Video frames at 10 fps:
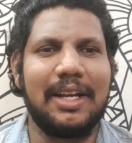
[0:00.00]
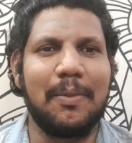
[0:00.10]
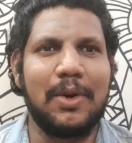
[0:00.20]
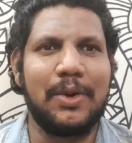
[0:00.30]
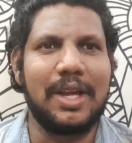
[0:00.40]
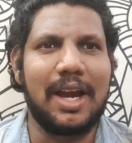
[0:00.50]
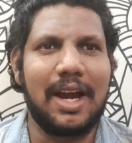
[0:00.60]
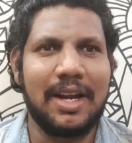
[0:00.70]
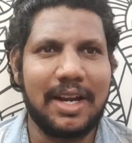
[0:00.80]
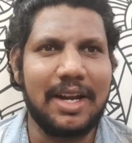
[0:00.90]
நம்மளுடைய
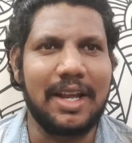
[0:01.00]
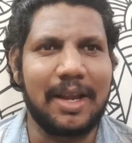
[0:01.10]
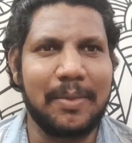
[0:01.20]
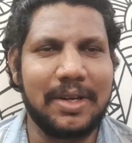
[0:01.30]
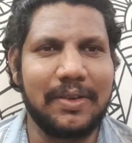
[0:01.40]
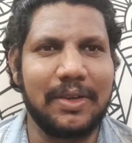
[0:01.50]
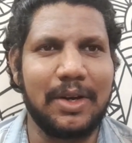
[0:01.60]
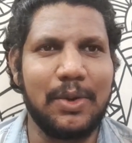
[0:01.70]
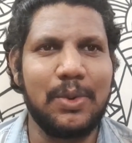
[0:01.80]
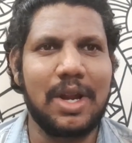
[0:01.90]
ஹண்ட்ரட் ஐ மீன்
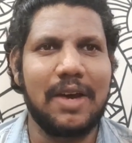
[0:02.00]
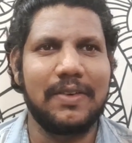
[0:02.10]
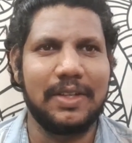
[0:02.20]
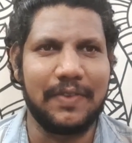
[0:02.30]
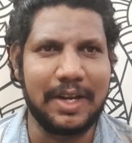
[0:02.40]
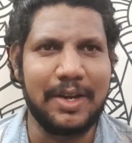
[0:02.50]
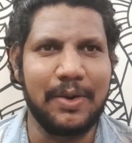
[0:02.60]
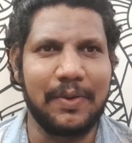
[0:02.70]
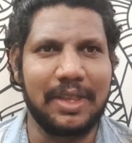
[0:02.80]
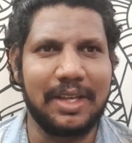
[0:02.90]
ஒரு நூறாவது
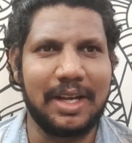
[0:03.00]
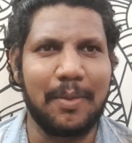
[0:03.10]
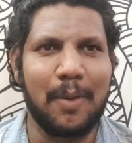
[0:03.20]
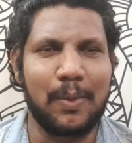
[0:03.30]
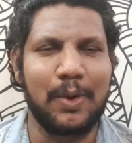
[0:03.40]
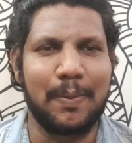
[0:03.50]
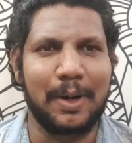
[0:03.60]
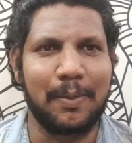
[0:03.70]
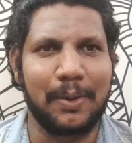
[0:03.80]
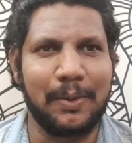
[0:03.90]
வீடியோ வந்து நம்ம அப்லோட்
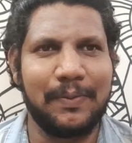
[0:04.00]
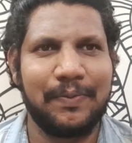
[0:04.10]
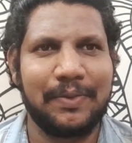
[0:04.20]
பண்ண போகிறோம்